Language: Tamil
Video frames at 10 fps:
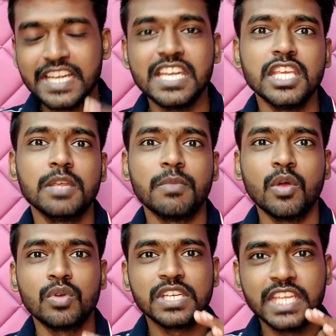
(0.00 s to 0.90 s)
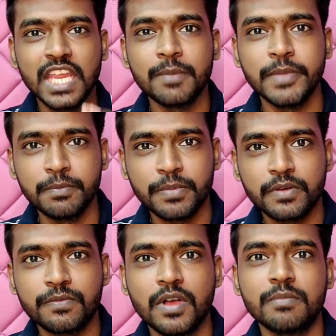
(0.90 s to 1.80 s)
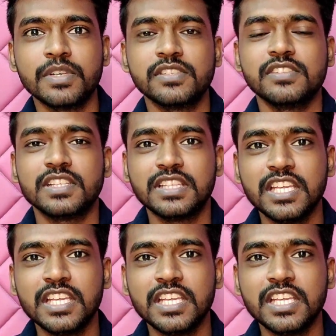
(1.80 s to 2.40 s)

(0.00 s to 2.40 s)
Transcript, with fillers: என்றைக்குமே ஒரு கேமிங் பெர்ஃபார்மன்ஸை